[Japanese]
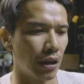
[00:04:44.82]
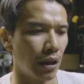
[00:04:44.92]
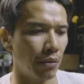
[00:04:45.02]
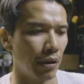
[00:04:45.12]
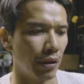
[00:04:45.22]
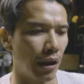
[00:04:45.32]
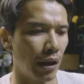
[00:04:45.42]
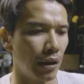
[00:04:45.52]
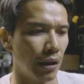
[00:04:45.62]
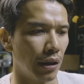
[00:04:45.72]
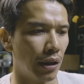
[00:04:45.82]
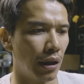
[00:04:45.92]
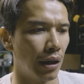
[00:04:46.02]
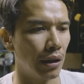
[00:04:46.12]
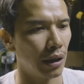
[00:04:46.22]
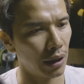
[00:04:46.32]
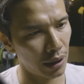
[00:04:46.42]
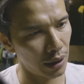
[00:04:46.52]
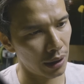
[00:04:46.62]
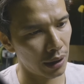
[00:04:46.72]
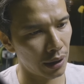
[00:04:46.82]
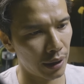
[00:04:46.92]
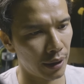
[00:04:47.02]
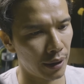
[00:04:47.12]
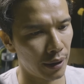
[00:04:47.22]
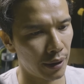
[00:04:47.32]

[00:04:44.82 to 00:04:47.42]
化はないかな。